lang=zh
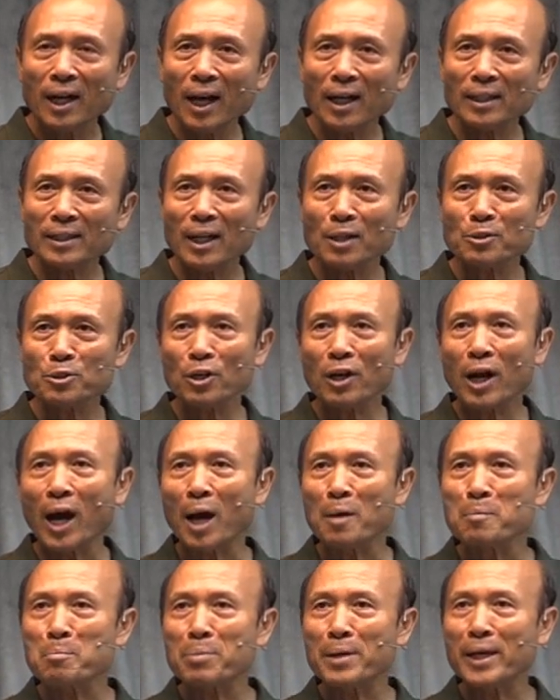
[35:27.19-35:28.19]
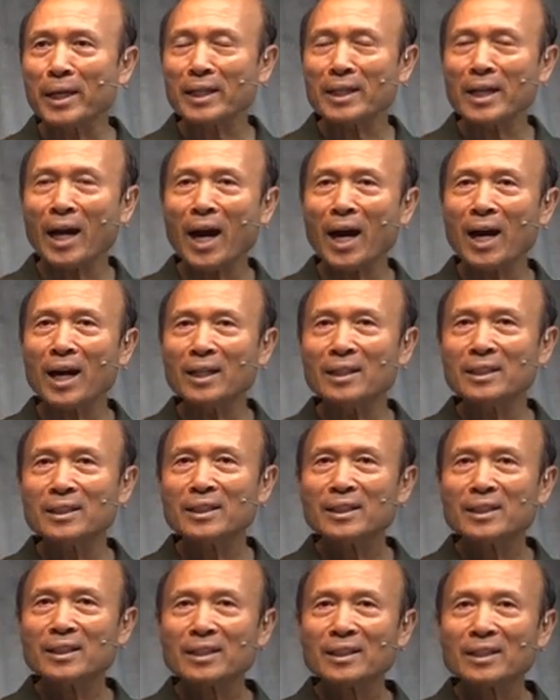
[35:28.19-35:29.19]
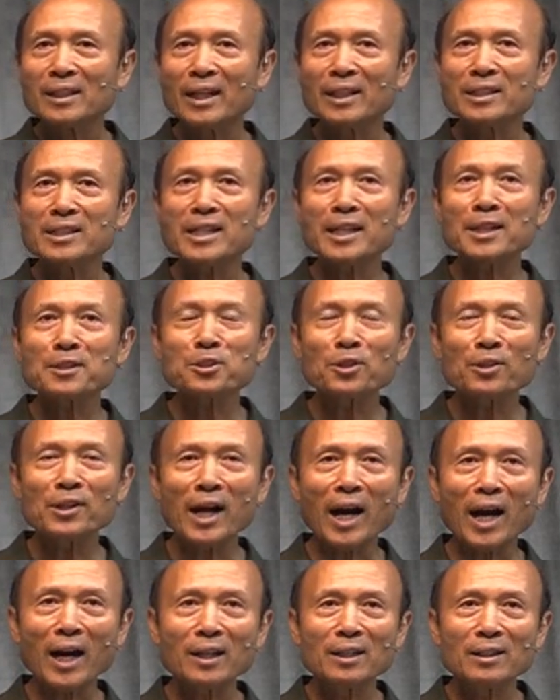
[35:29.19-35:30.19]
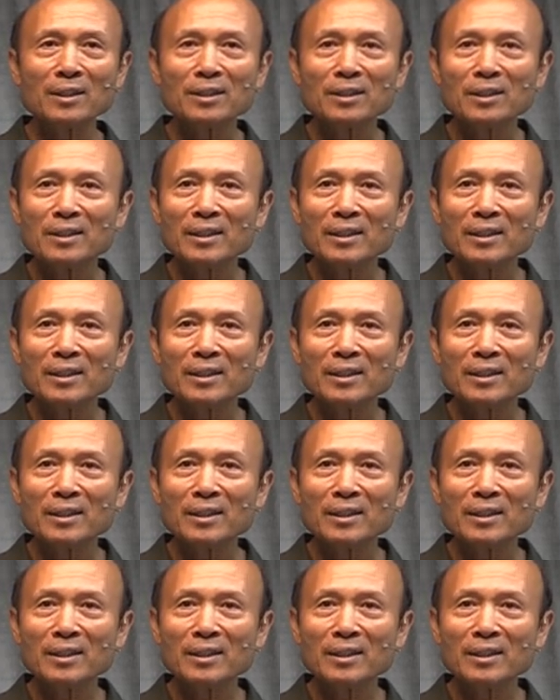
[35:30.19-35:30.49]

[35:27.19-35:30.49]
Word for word: 他他说很平安，很轻松啊。